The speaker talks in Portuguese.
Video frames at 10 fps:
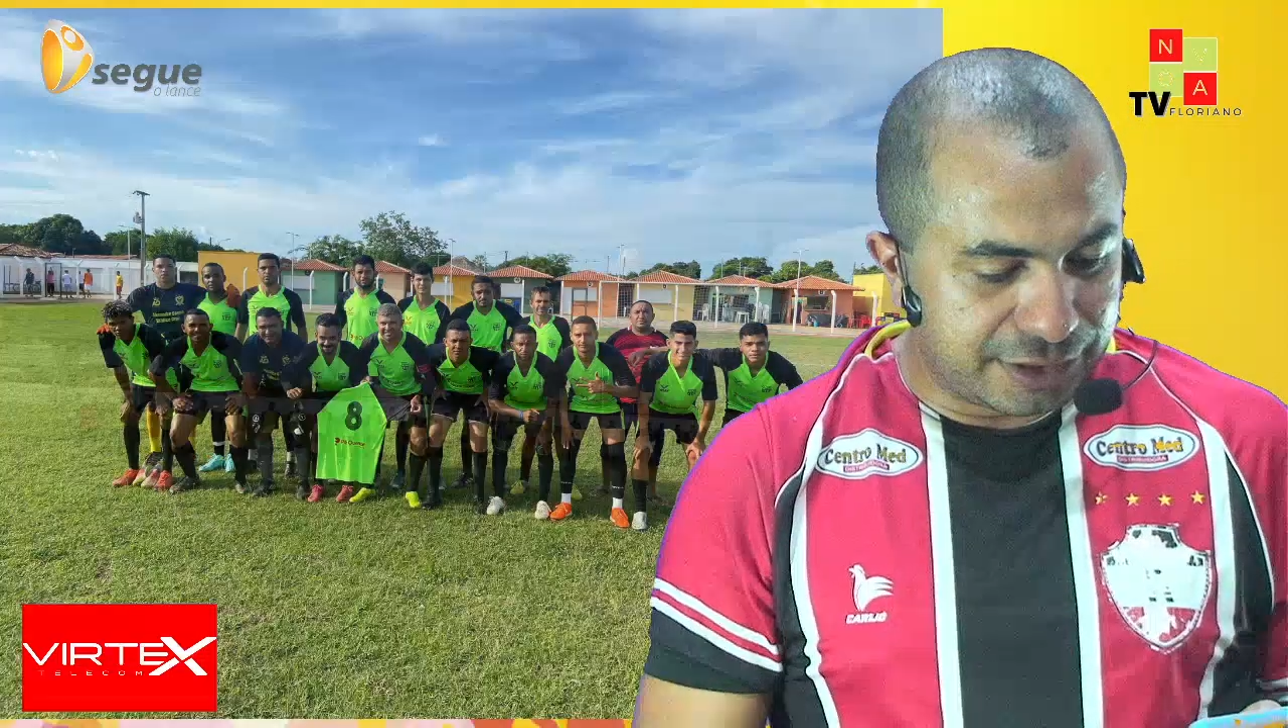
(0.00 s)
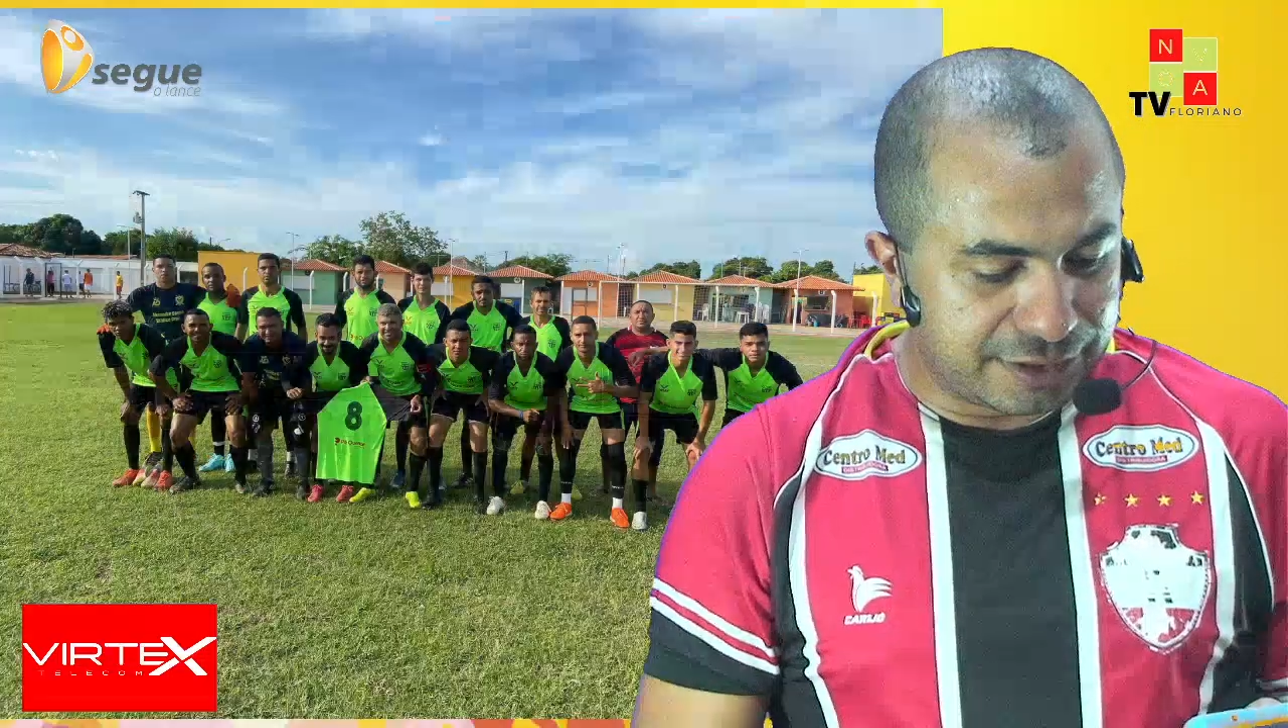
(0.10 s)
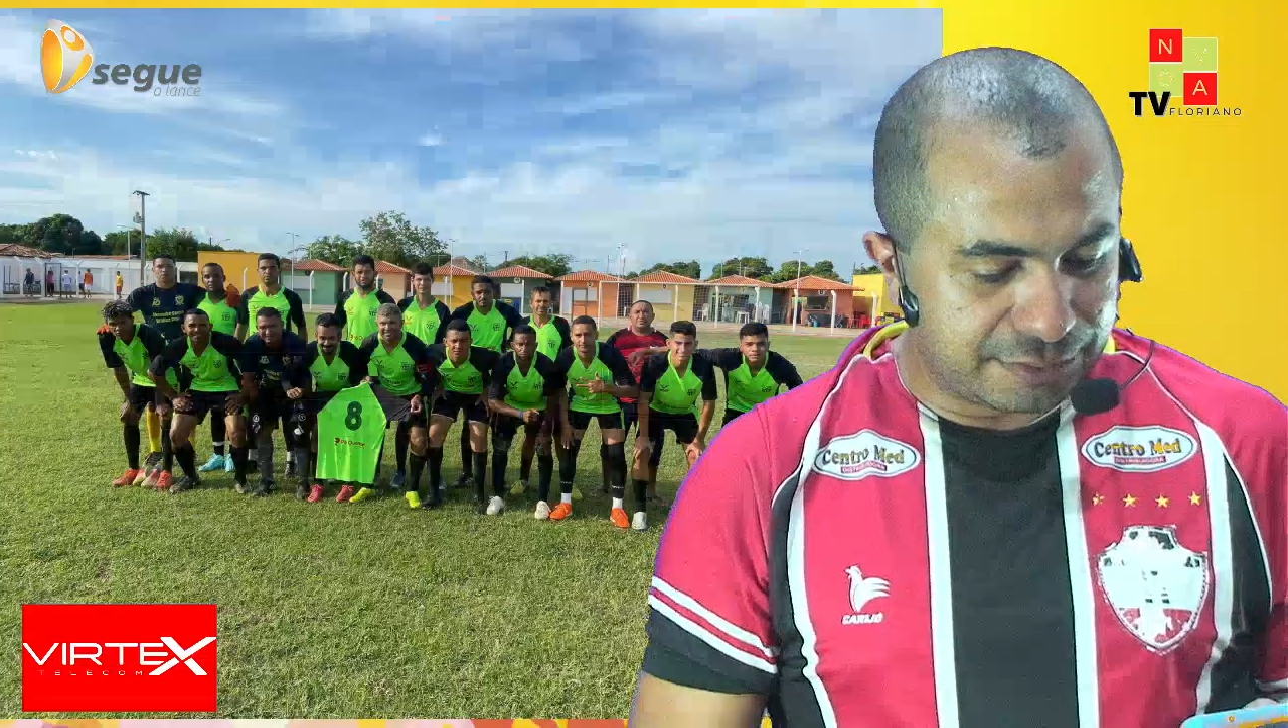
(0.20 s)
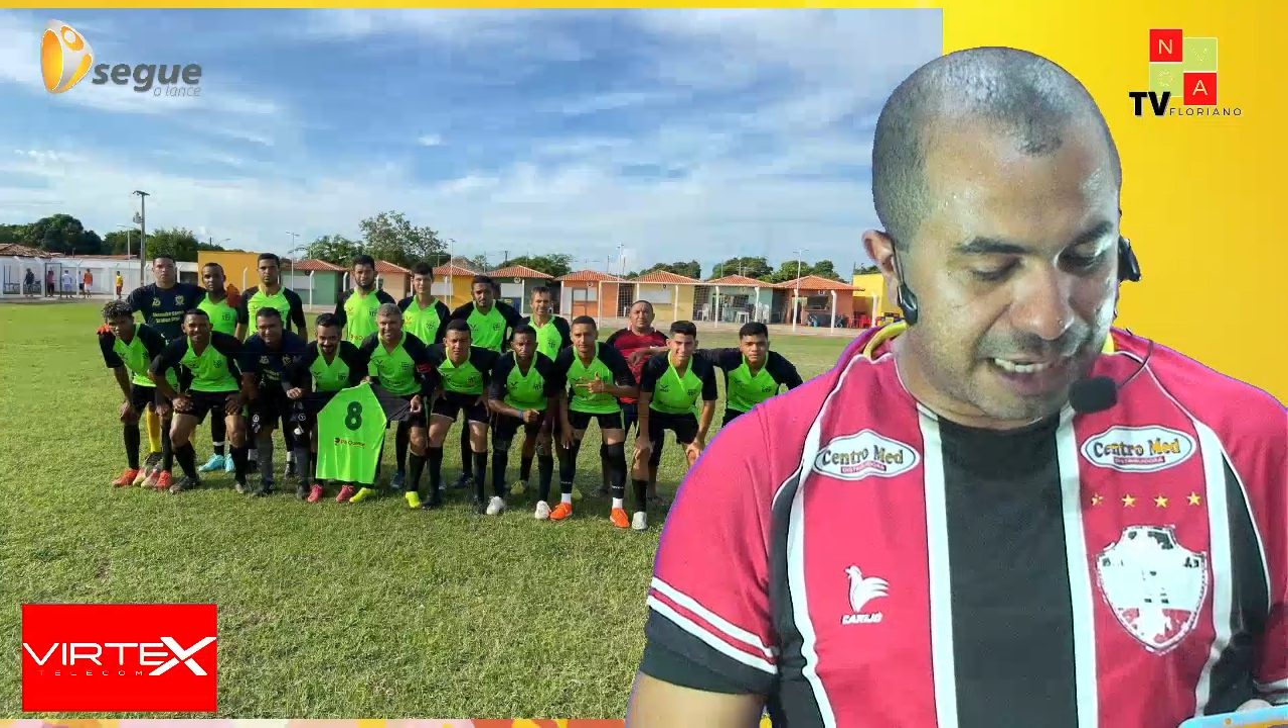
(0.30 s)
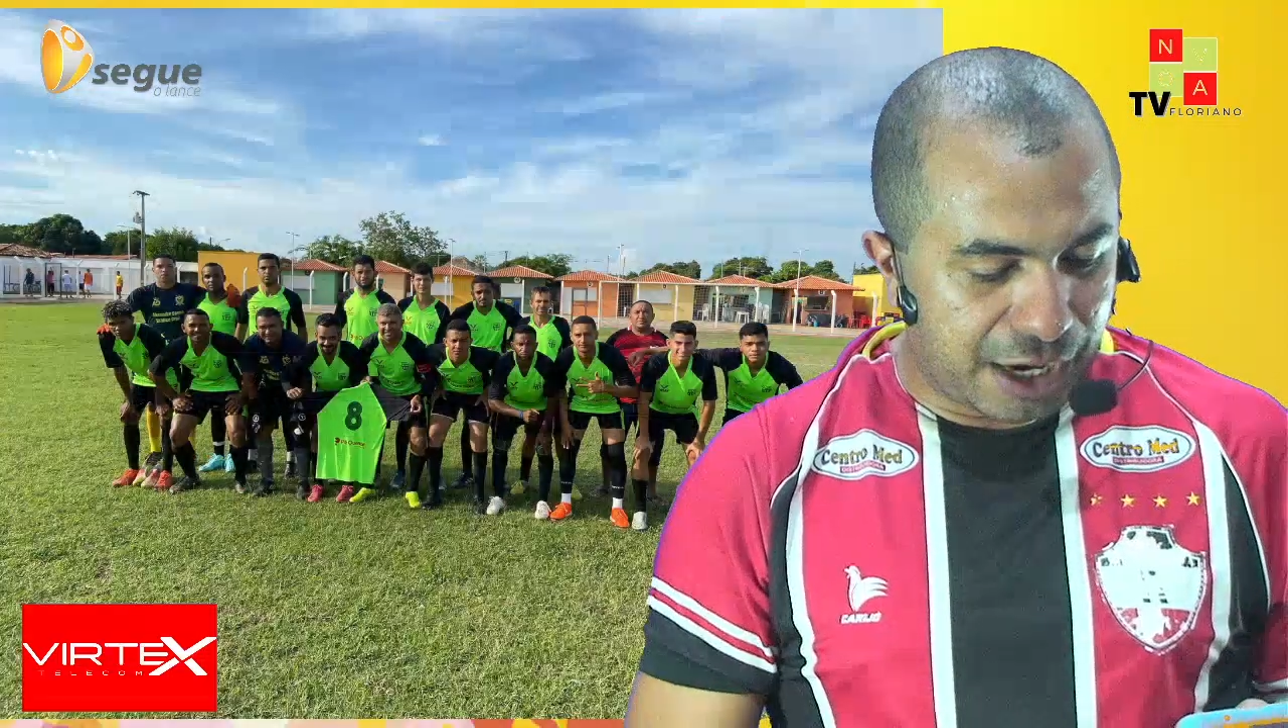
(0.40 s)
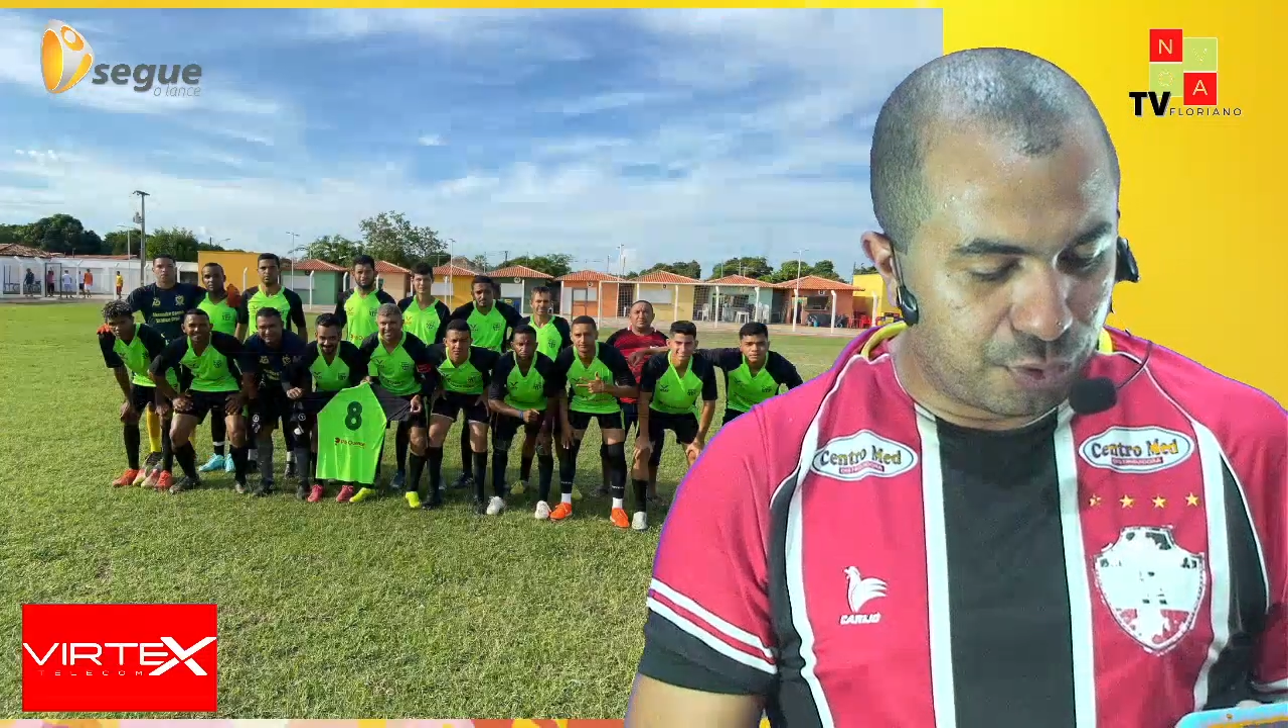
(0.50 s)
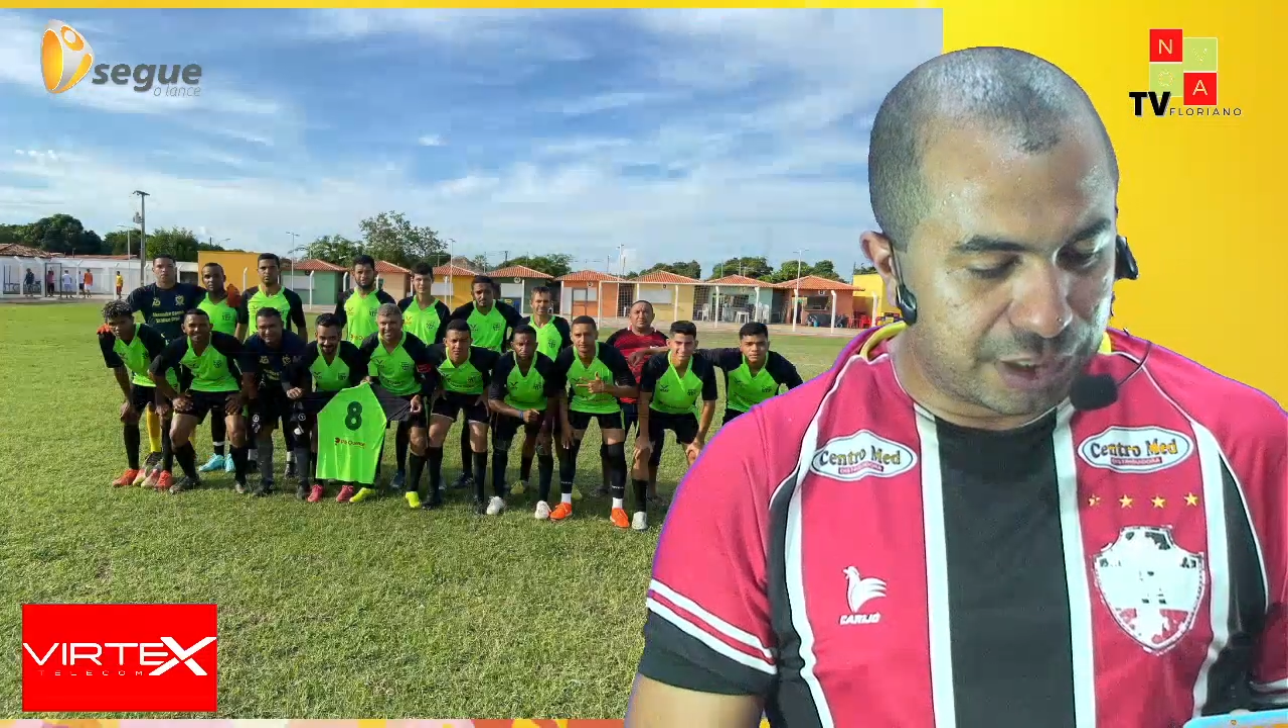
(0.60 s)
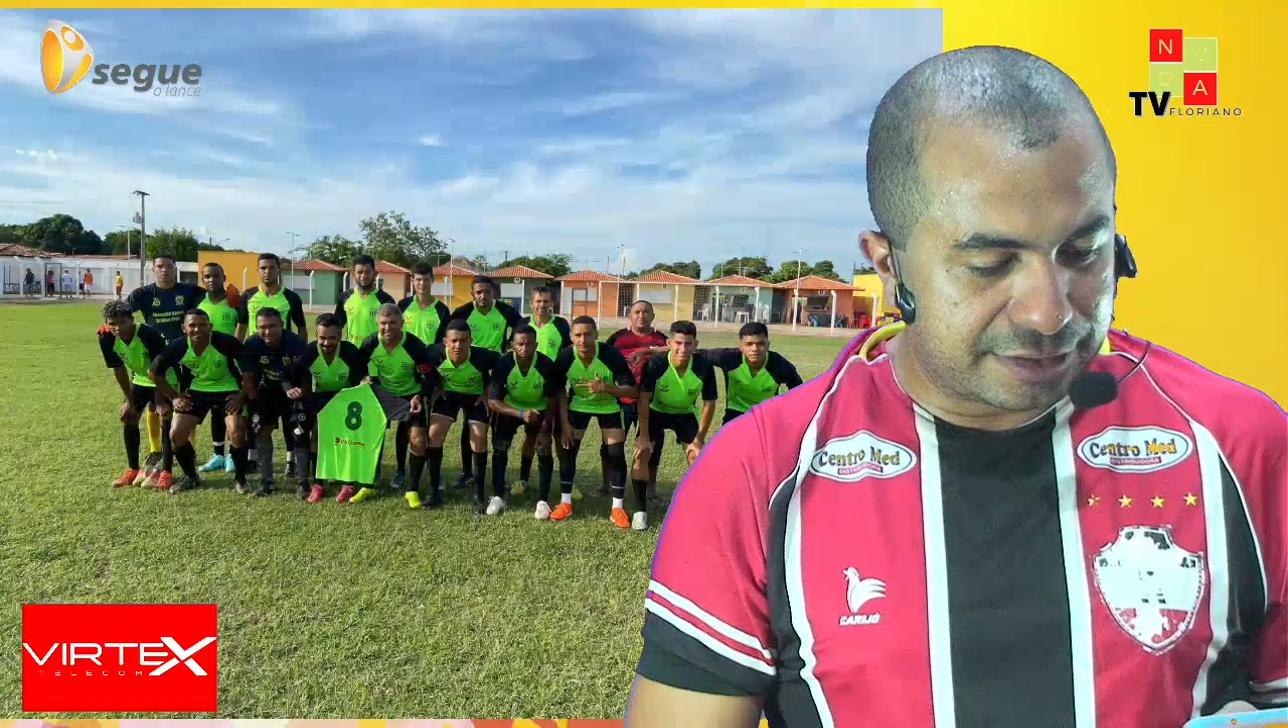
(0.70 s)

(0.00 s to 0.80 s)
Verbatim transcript: em cima da Rua